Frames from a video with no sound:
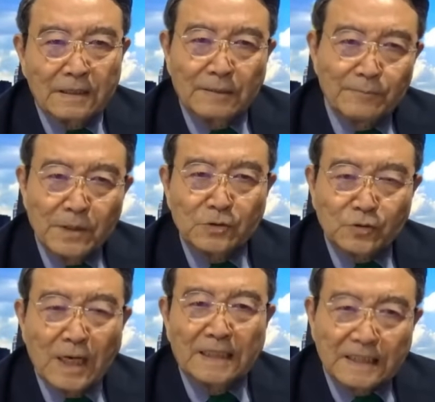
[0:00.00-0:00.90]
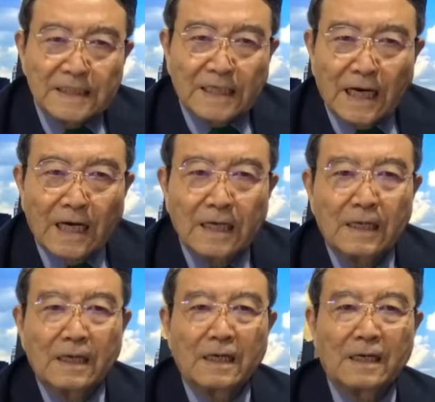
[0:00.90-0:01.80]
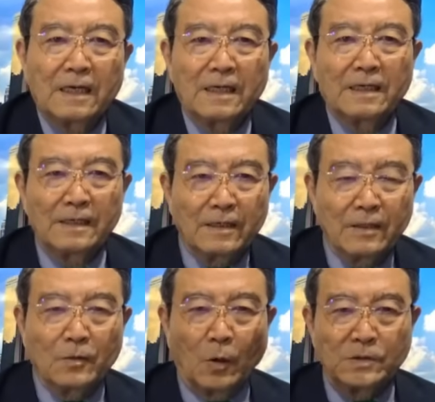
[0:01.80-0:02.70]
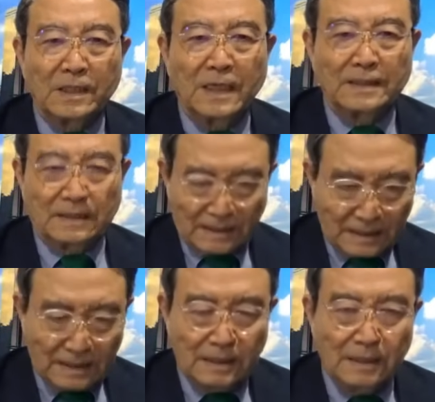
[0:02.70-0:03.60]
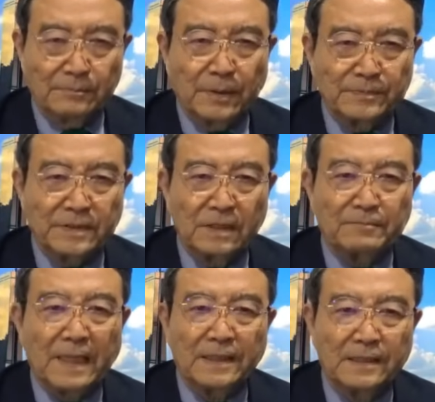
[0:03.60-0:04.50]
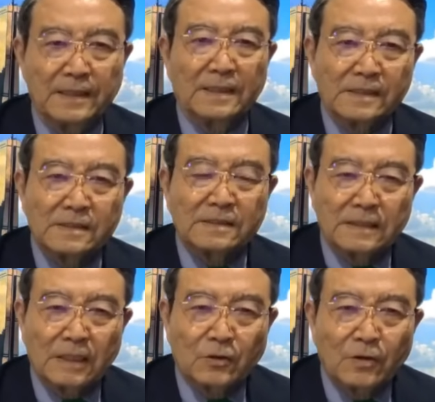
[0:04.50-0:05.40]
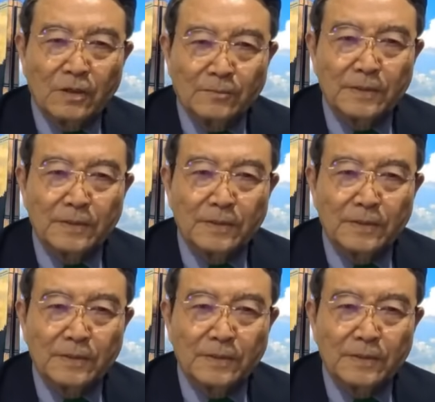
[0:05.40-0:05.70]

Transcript: 김명수가 아니니까 공정한 이 법정 판결이 있으리라고